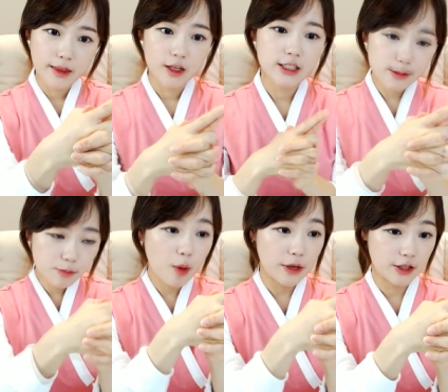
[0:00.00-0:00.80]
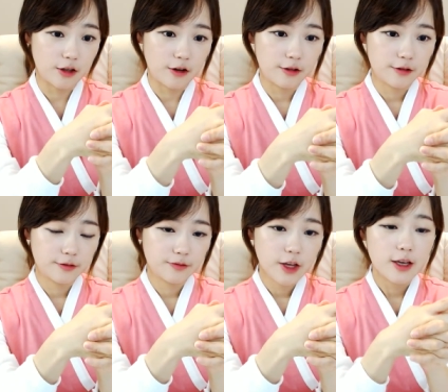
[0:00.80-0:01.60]
침범했어
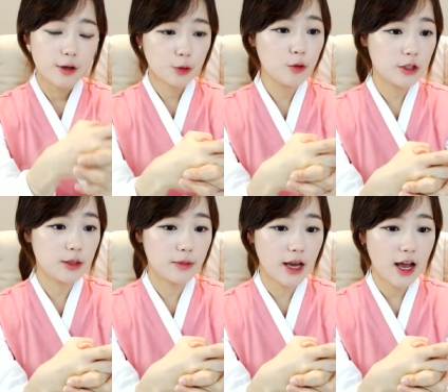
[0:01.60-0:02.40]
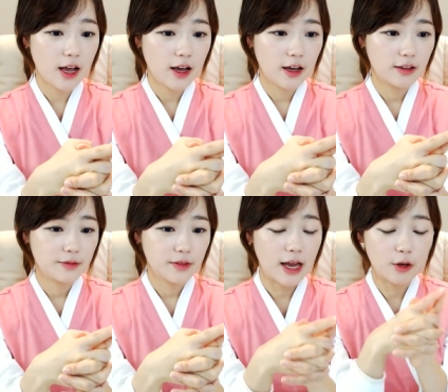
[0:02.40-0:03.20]
이거 손침이야
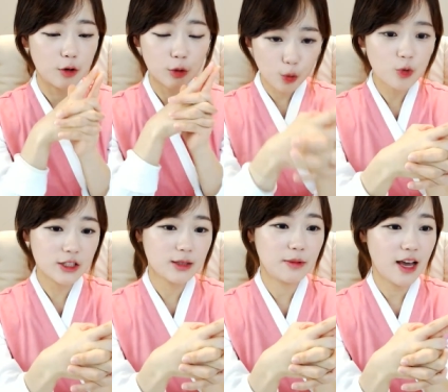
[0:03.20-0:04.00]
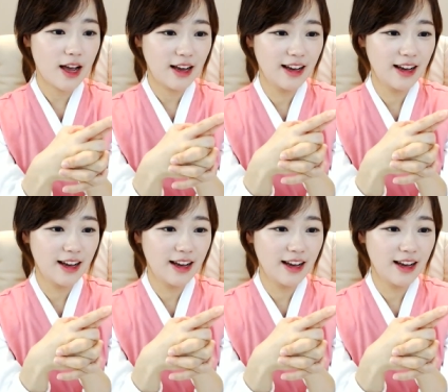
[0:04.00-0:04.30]
아 이거 이거 똥침이야